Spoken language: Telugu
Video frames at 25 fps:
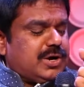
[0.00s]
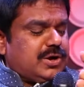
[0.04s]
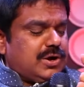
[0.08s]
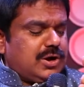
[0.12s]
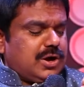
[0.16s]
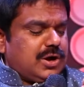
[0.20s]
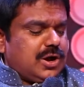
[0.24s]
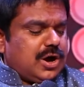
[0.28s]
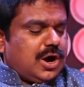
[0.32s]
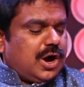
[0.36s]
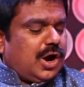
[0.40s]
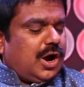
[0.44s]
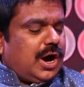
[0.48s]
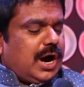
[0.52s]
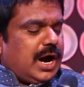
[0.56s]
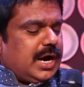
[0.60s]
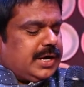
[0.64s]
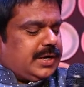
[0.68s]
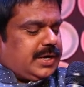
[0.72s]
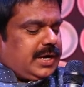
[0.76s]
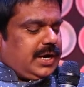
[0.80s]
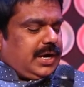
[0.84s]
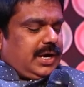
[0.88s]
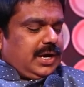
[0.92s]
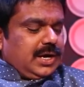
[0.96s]
పనుల్లో
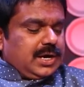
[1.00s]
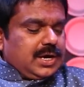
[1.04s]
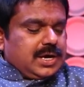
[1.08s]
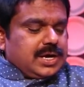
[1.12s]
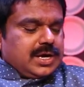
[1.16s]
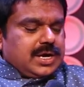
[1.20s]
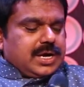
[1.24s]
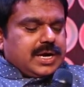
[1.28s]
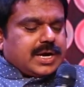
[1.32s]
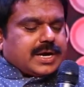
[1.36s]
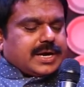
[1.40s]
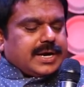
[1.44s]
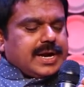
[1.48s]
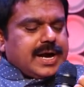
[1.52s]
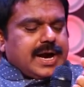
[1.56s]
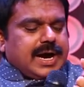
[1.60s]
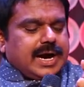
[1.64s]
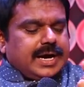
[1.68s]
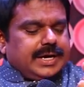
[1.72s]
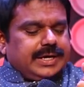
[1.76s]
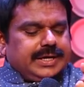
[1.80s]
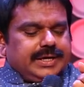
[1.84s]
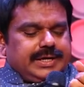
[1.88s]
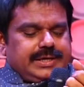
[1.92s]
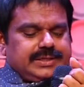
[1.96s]
అంటే ఇక్కడ
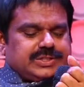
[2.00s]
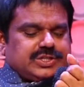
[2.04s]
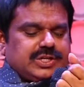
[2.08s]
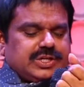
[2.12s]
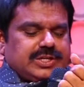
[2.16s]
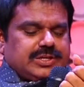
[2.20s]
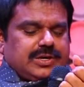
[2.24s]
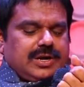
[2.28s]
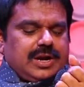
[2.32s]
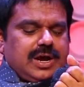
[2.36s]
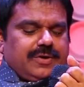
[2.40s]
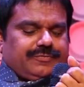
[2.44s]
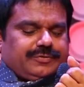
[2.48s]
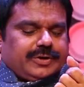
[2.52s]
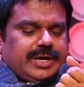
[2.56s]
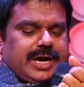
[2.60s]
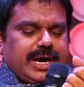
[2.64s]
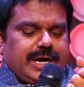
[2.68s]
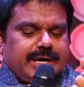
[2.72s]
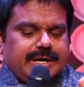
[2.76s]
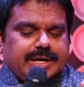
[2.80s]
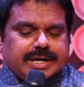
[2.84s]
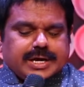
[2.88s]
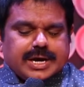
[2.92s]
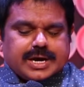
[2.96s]
ఈ చేతి లెఫ్ట్
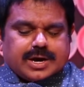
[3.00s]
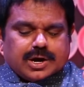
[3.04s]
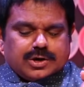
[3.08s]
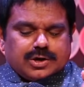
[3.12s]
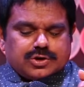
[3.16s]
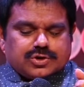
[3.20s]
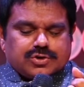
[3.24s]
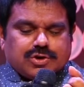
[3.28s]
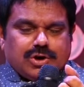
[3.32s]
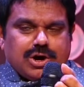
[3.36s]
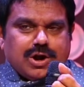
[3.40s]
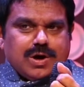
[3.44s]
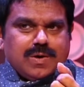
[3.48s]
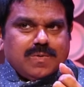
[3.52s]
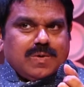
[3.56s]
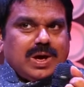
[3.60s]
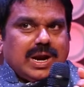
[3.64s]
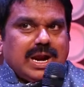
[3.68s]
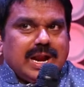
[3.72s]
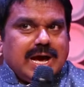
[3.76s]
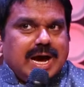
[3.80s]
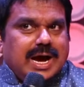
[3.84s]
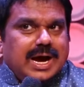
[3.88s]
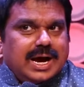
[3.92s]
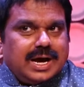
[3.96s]
హ్యాండ్కి కట్టుకోవడం
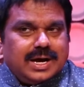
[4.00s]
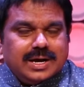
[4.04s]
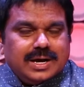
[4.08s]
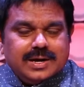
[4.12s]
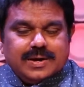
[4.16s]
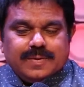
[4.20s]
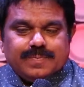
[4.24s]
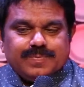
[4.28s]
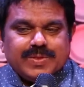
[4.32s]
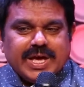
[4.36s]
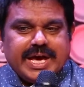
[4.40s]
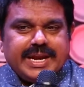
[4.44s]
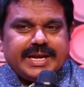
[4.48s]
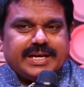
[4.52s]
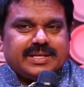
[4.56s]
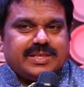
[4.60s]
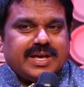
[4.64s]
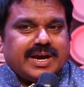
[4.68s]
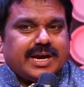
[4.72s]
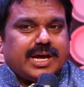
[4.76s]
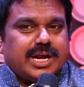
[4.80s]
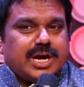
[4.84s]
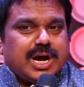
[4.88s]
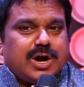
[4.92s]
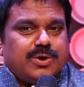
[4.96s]
వల్ల దేనికి
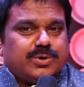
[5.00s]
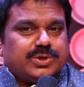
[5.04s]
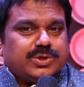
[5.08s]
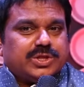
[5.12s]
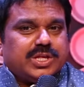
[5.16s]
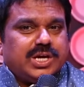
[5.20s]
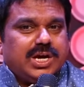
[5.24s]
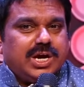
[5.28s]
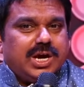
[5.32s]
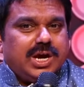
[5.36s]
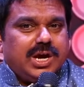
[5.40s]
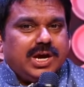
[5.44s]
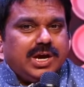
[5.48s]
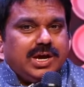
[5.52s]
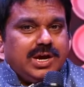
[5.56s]
దగ్గరగా ఉంది